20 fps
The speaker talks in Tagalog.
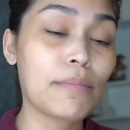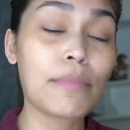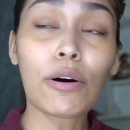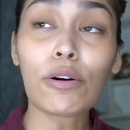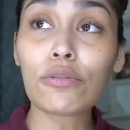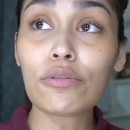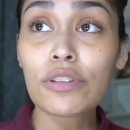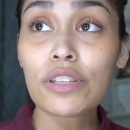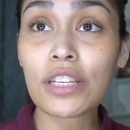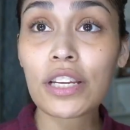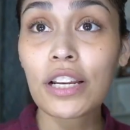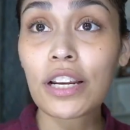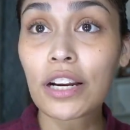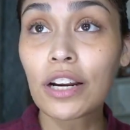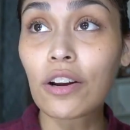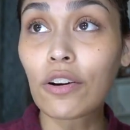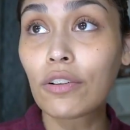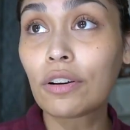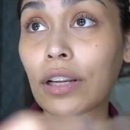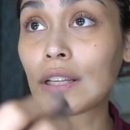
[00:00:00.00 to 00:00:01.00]

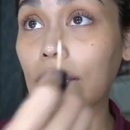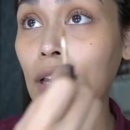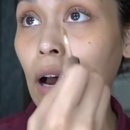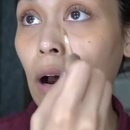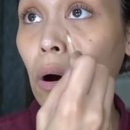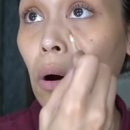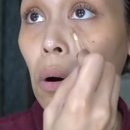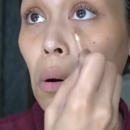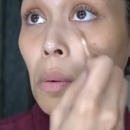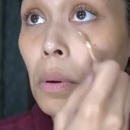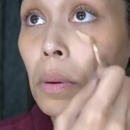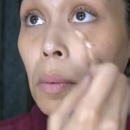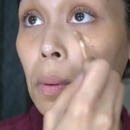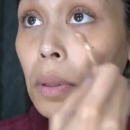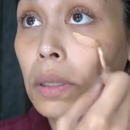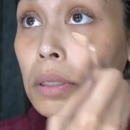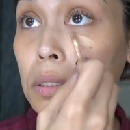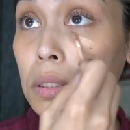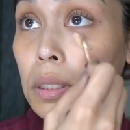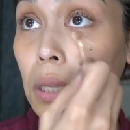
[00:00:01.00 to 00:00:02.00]
ma-concealer ako na tao, we
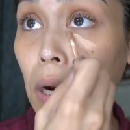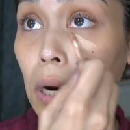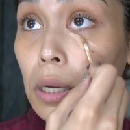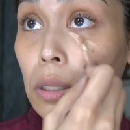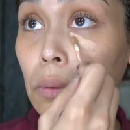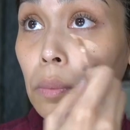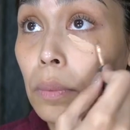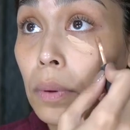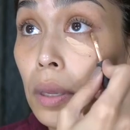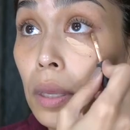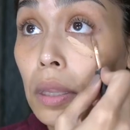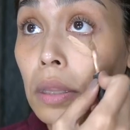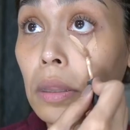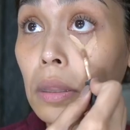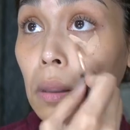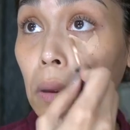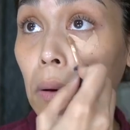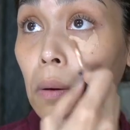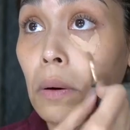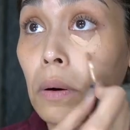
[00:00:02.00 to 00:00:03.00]
will start with
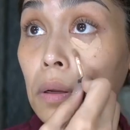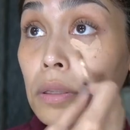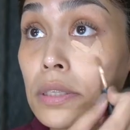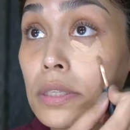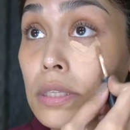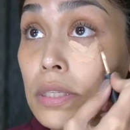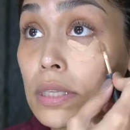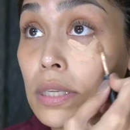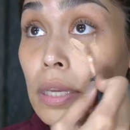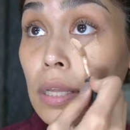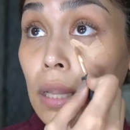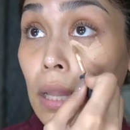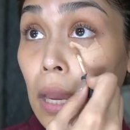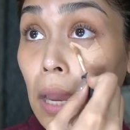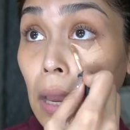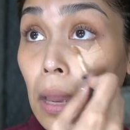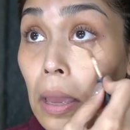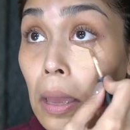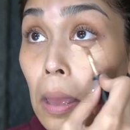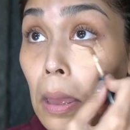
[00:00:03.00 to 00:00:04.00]

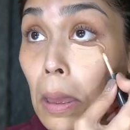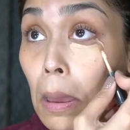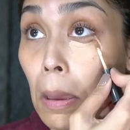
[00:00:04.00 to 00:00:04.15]
concealing.